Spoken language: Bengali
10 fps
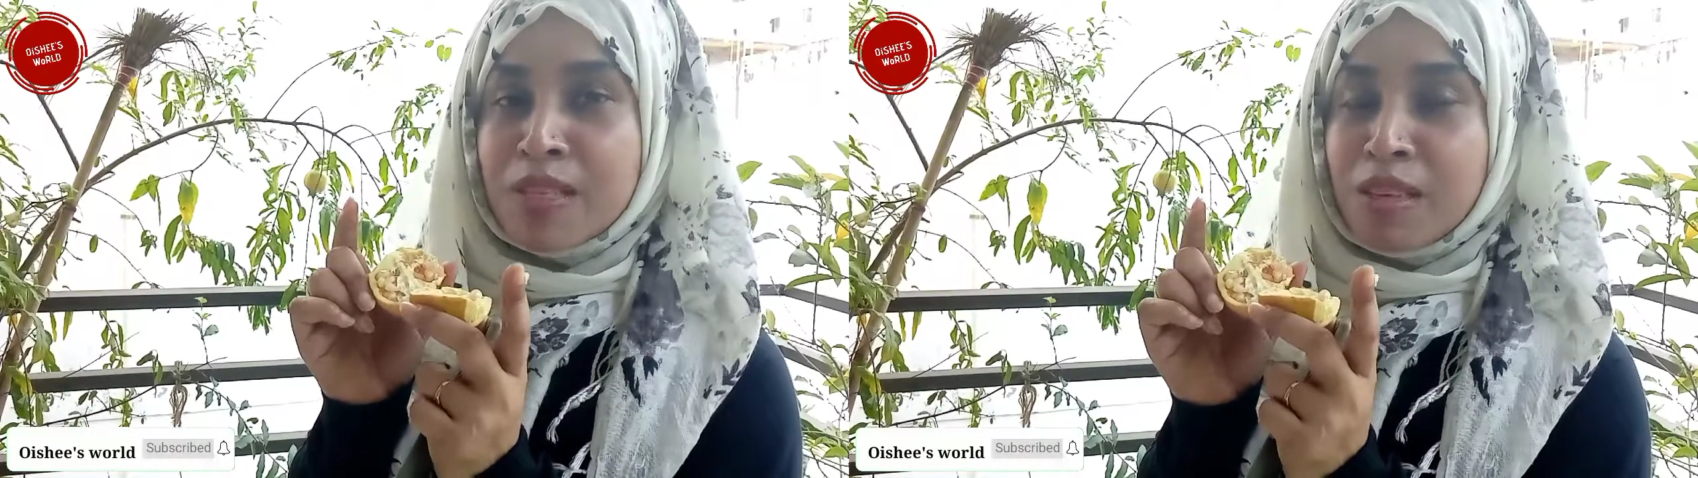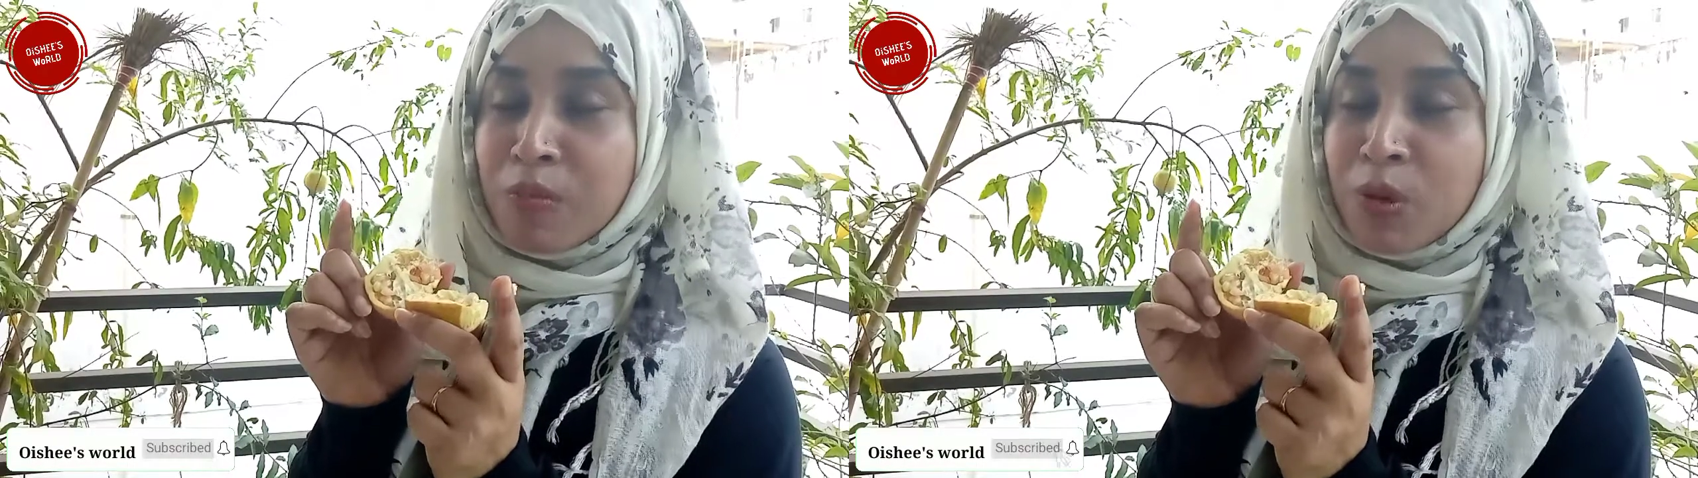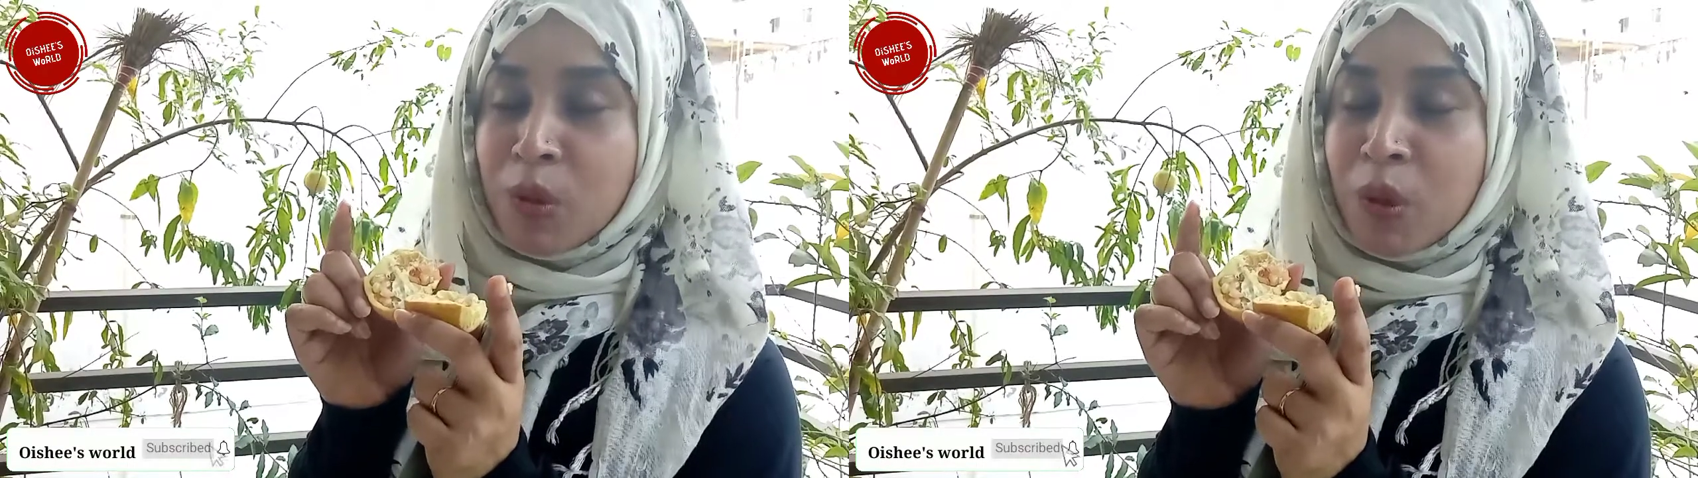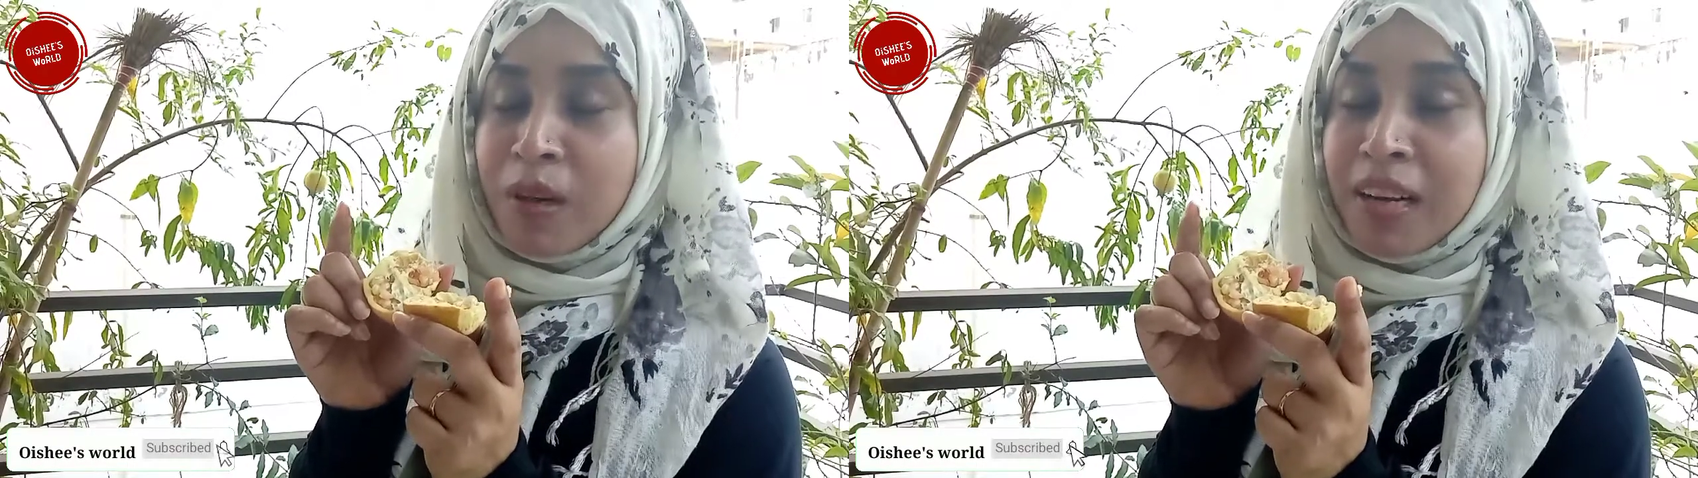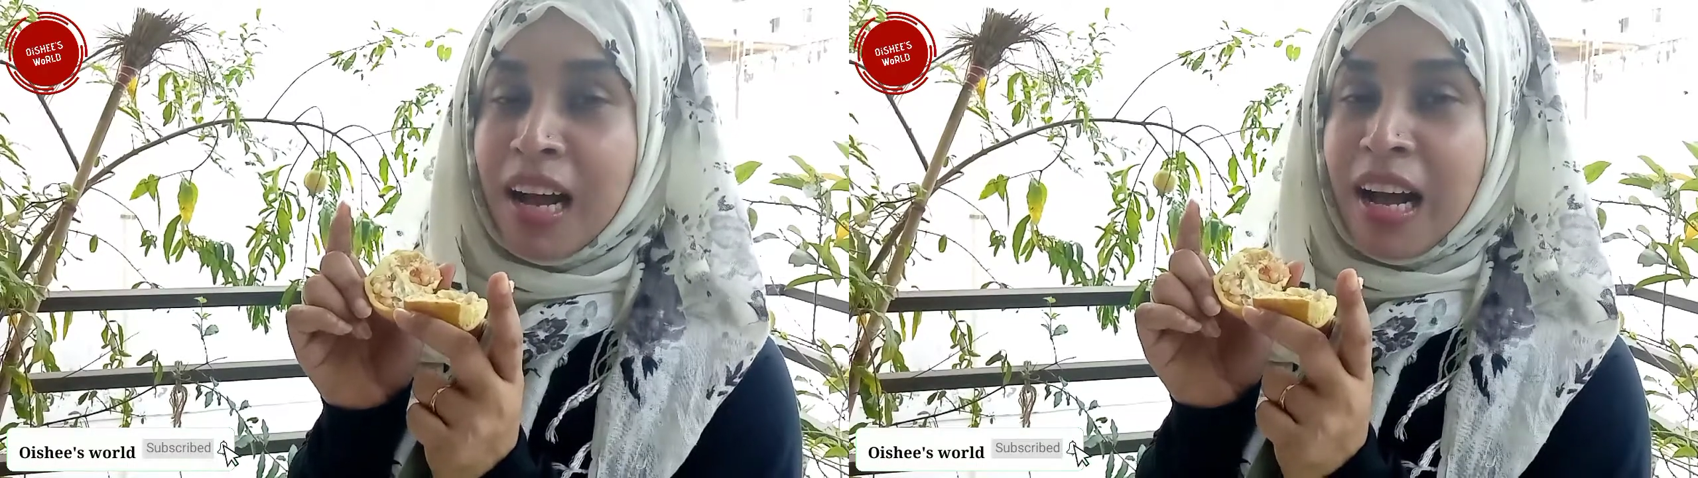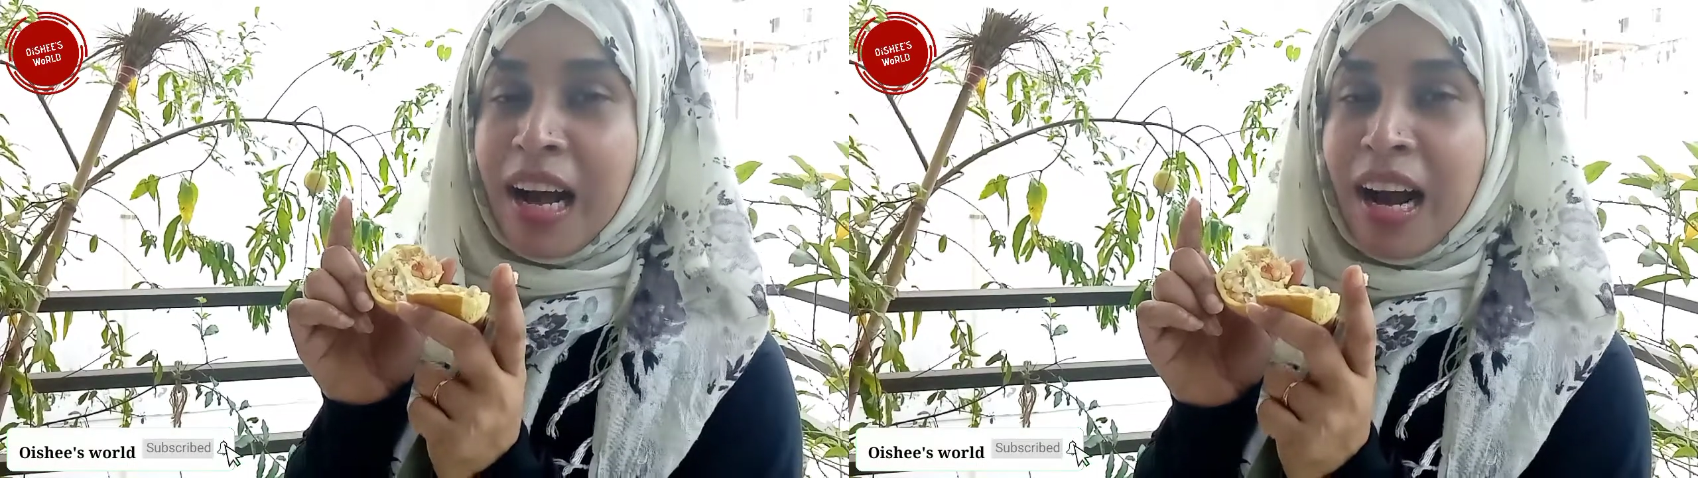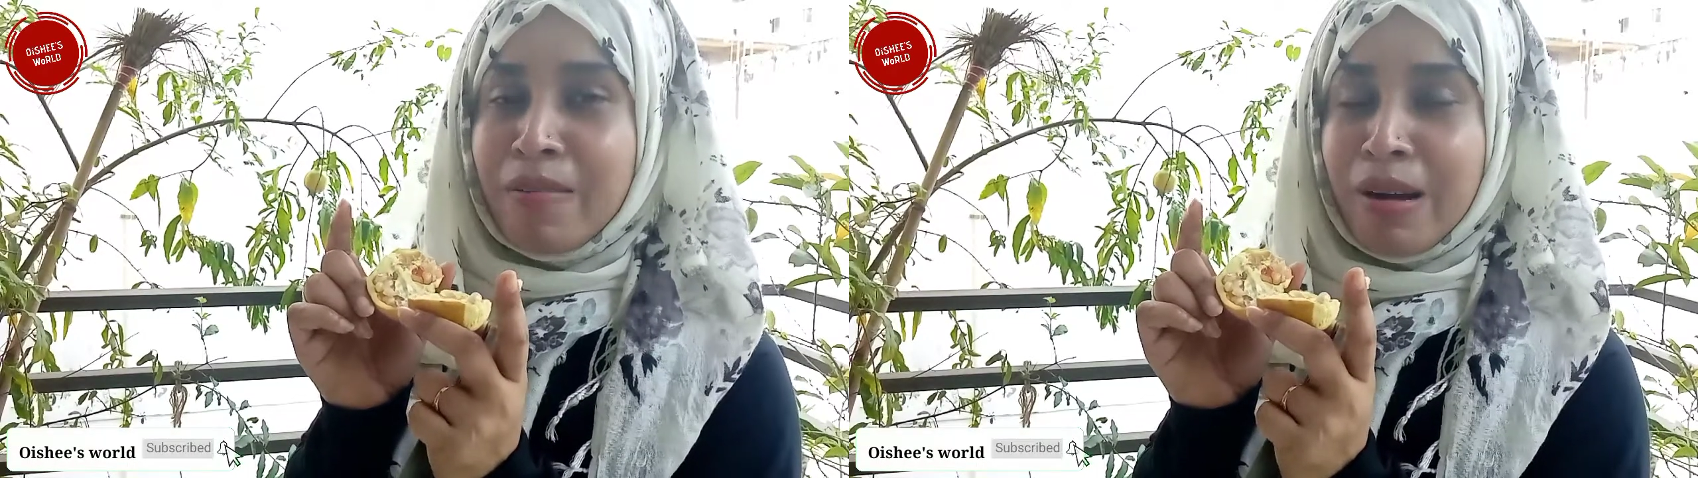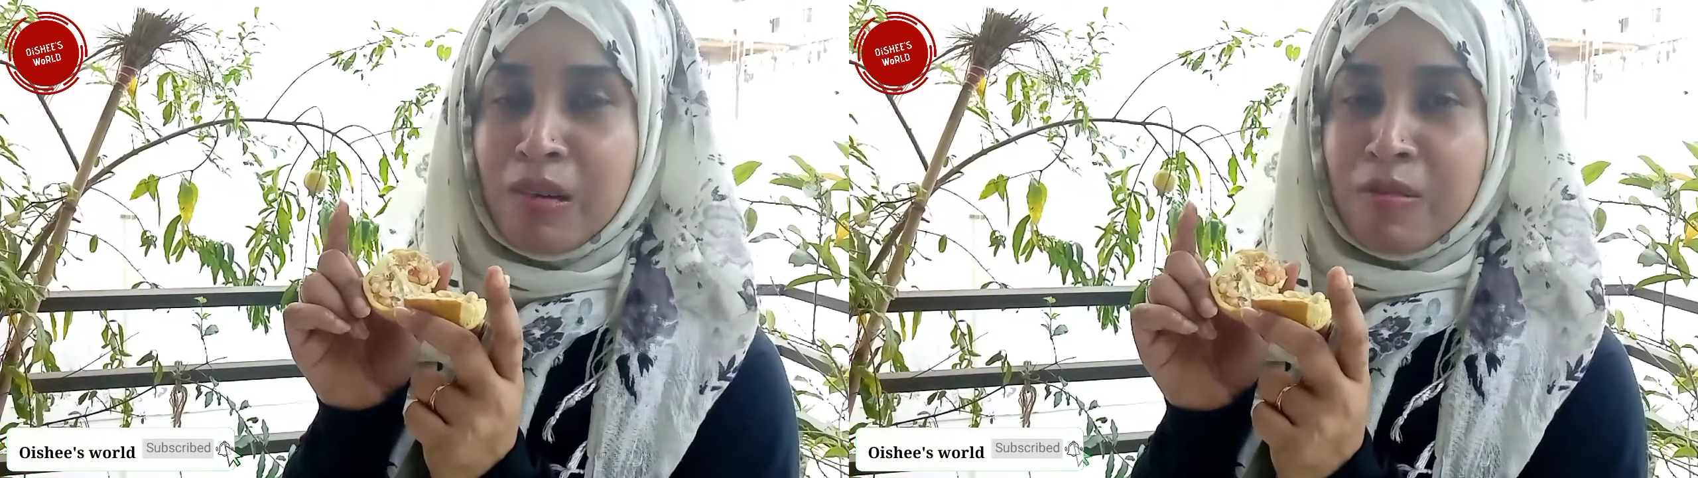সাপোর্ট করবেন আর
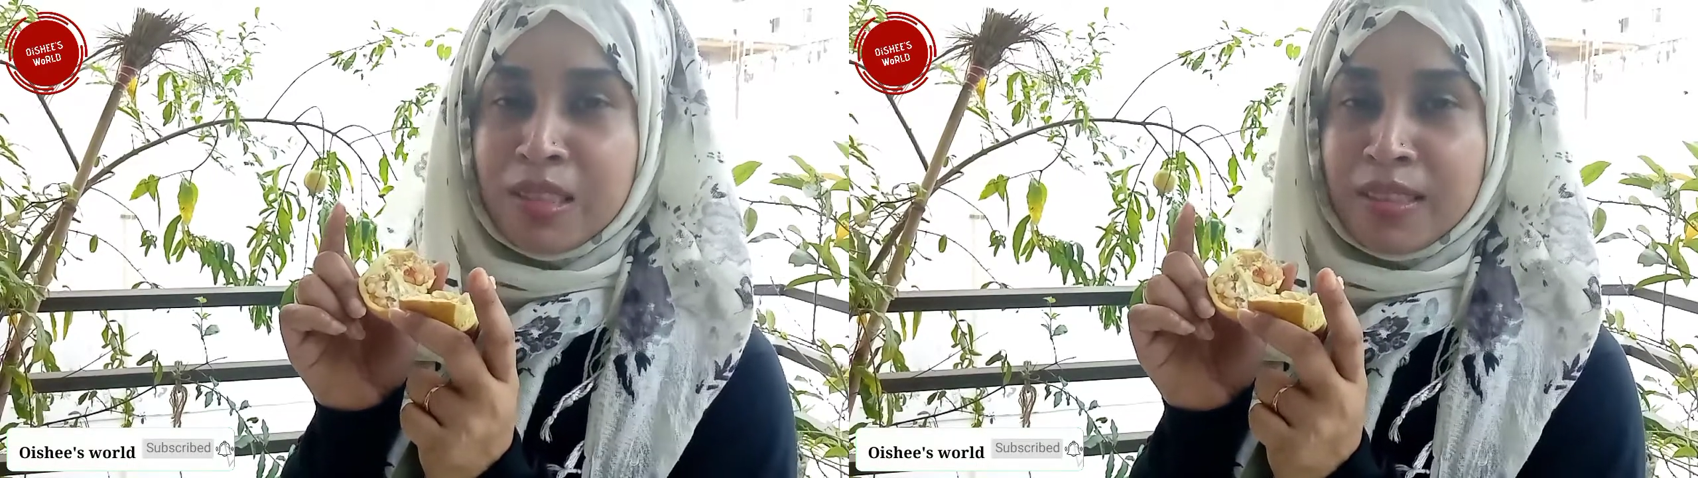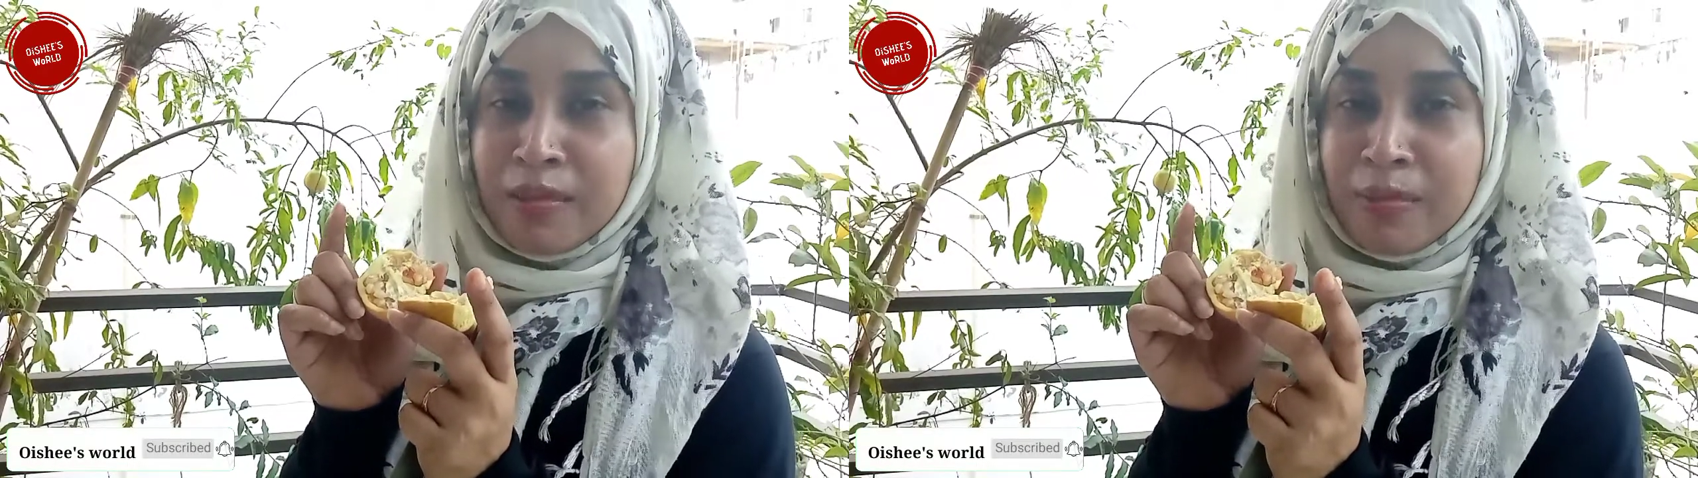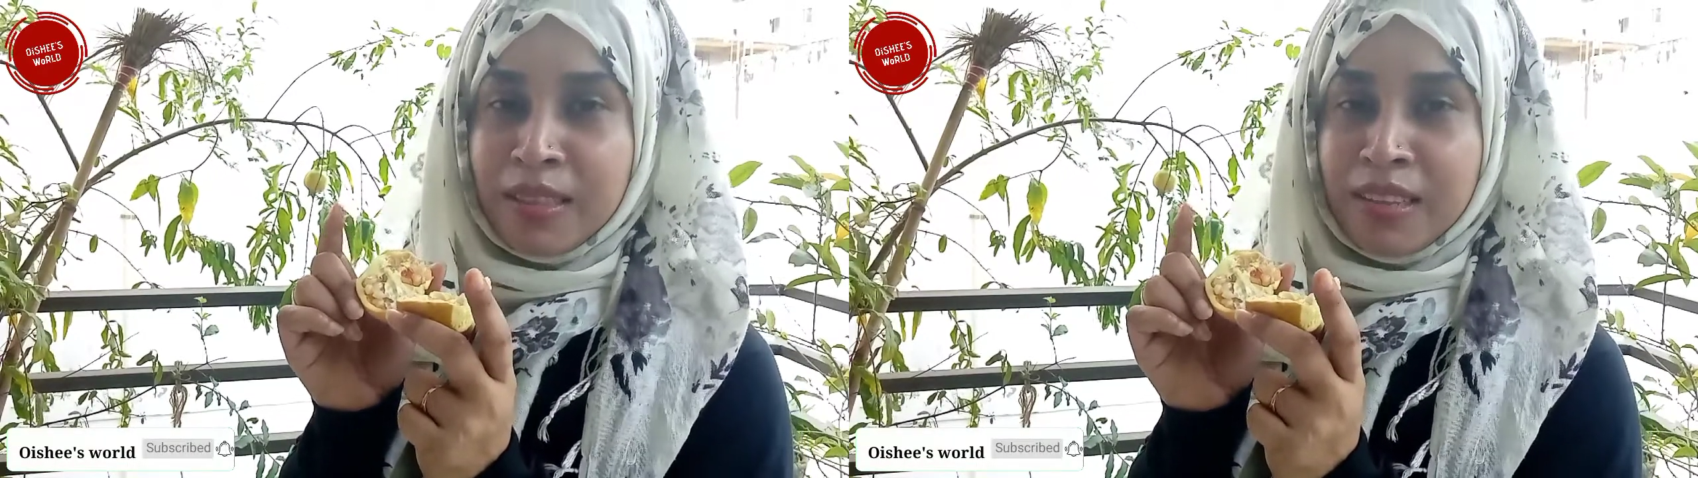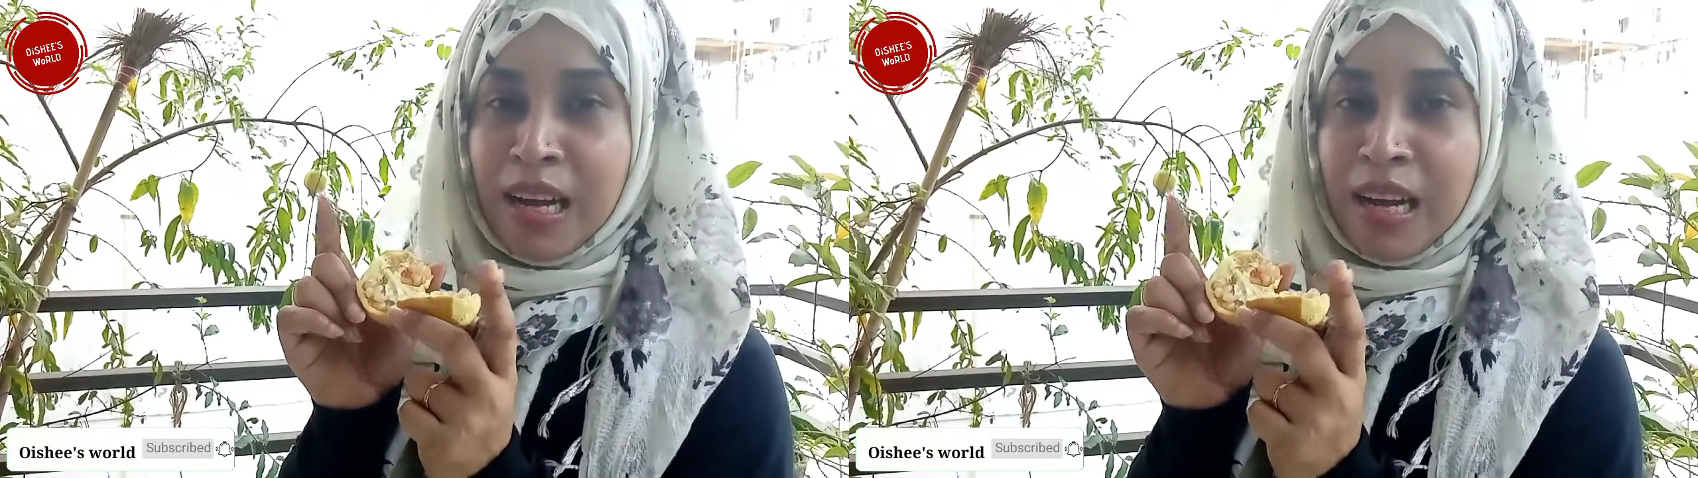ভালোবেসে যাবেন